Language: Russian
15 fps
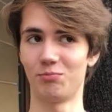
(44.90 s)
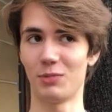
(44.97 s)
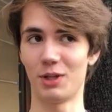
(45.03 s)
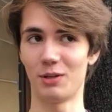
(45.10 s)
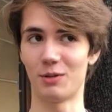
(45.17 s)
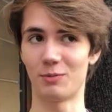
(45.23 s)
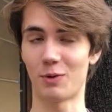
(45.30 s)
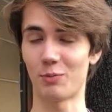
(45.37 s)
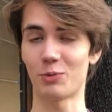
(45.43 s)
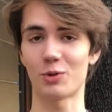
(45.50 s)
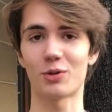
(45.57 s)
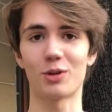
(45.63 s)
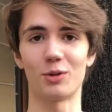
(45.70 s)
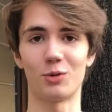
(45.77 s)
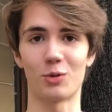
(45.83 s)
И во
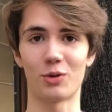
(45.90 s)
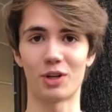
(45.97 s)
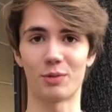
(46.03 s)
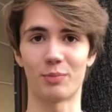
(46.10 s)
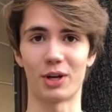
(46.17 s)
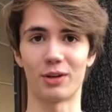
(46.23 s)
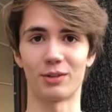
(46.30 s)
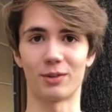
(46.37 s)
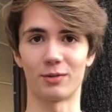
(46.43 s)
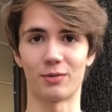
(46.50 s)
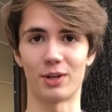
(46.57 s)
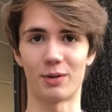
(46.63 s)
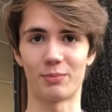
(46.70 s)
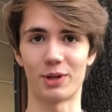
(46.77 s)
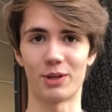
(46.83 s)
множестве других проектов
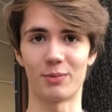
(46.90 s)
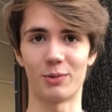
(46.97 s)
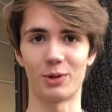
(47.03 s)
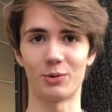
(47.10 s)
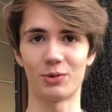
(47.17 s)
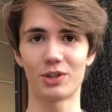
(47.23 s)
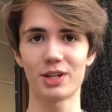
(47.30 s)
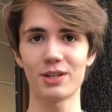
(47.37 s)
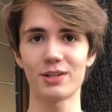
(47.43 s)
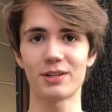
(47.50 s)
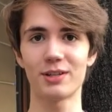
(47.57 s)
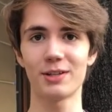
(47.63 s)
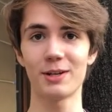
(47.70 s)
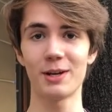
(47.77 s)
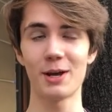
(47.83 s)
я принимал
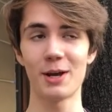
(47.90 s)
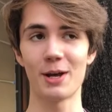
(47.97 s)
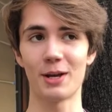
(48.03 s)
участие.